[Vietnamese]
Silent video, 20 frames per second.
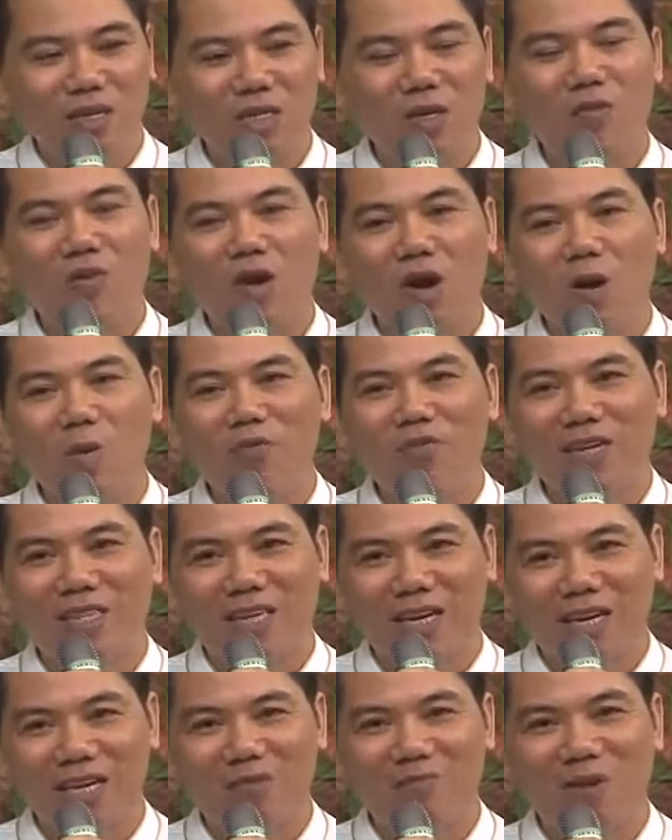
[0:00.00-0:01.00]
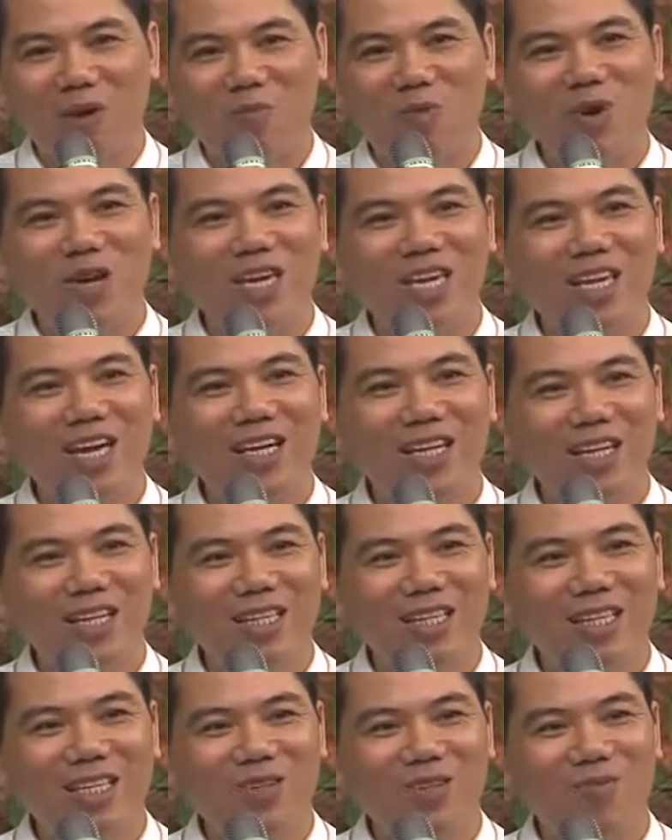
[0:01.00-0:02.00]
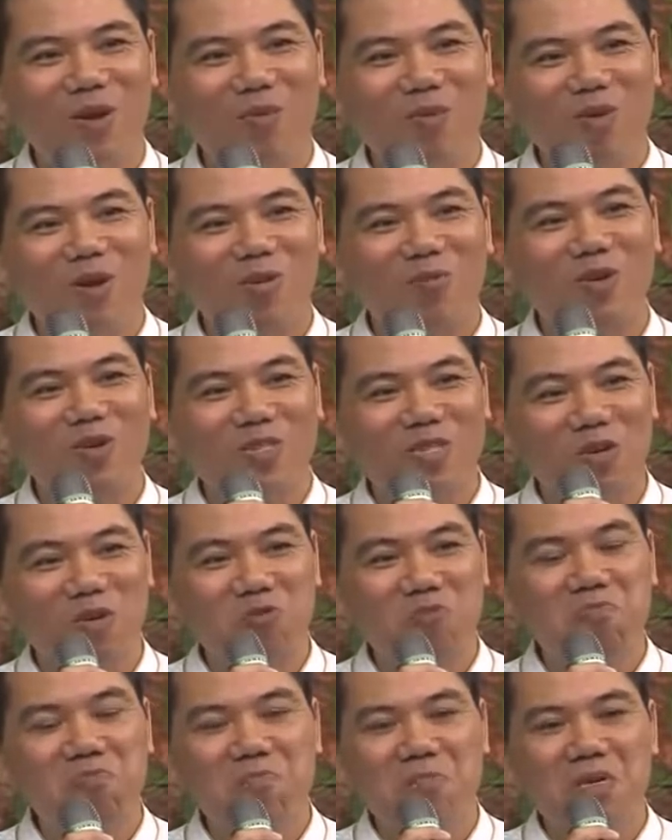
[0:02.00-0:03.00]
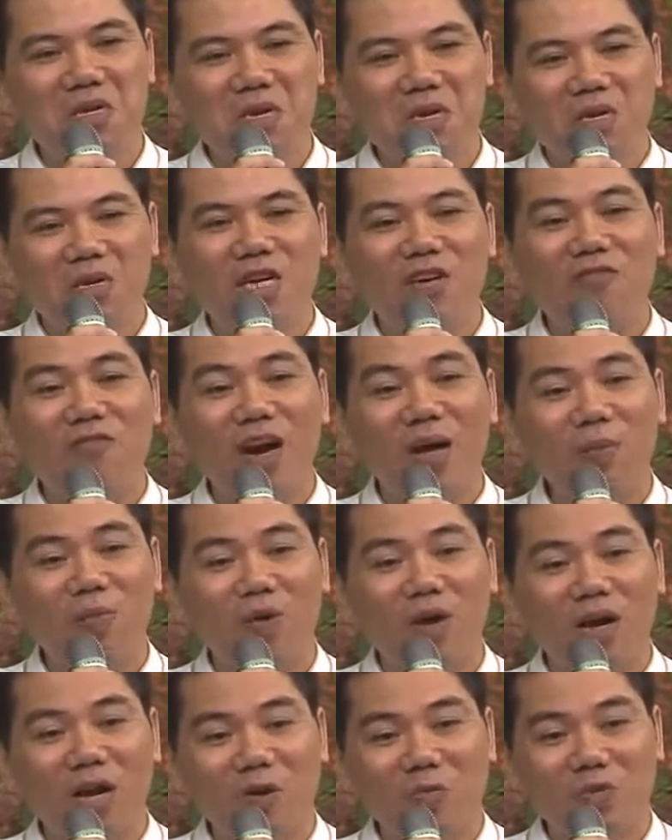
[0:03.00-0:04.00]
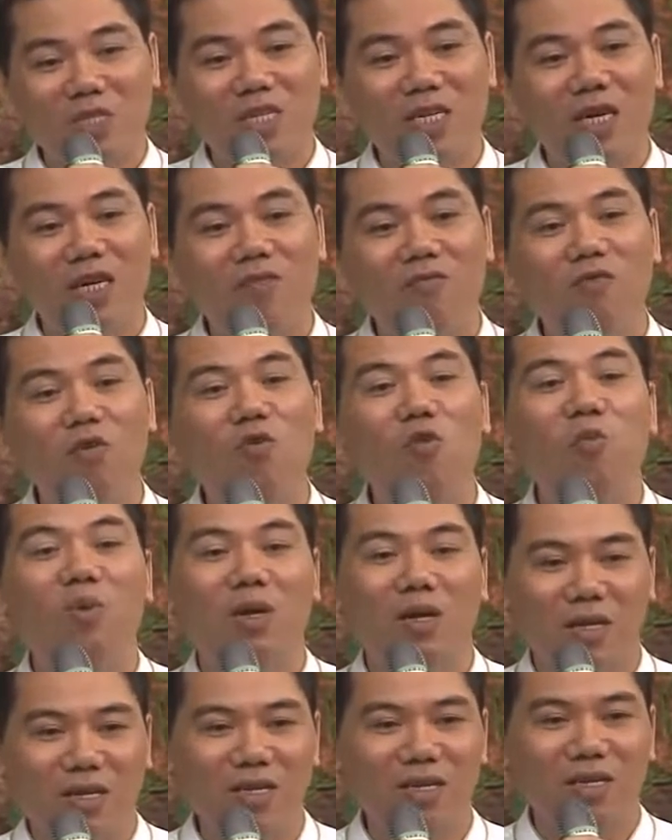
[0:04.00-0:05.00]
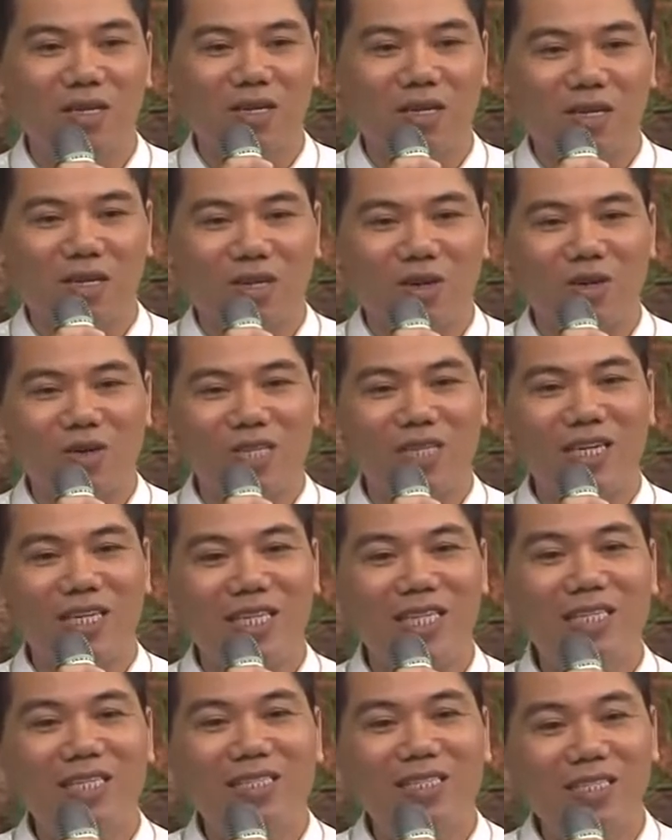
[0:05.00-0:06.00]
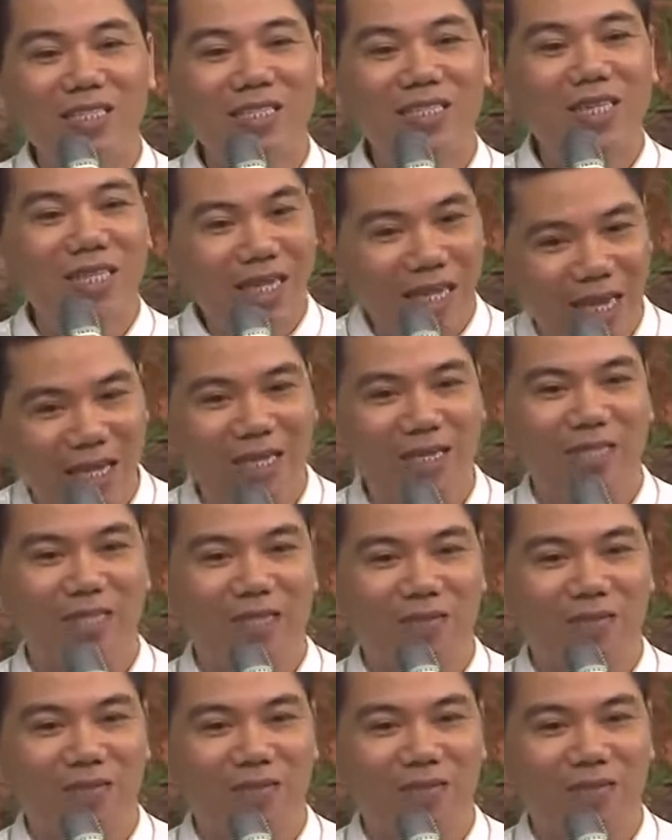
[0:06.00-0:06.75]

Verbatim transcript: Trong đó có một vị thầy mà mỗi khi nhắc đến thì trong lòng con bao giờ cũng khởi phát một cái lòng tri ân vô cùng lớn, đó chính là thiền sư Thích Nhất Hạnh.